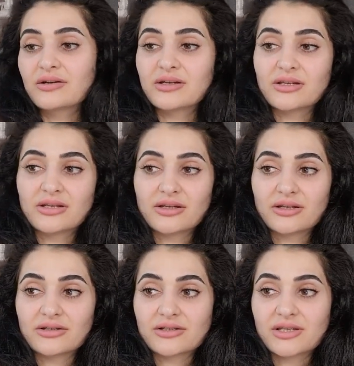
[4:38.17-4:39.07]

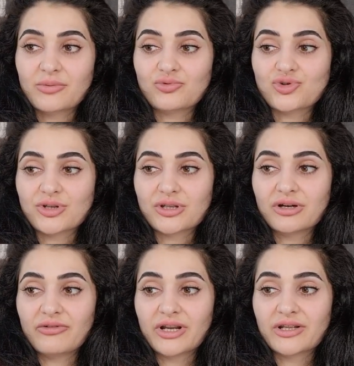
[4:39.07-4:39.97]
или с кем нужно
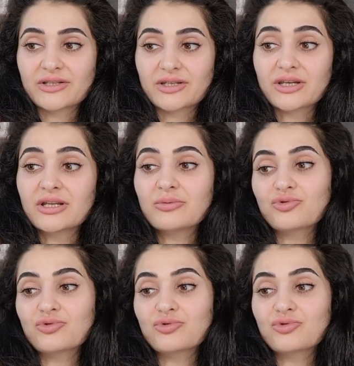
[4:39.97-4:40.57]
договориться, или,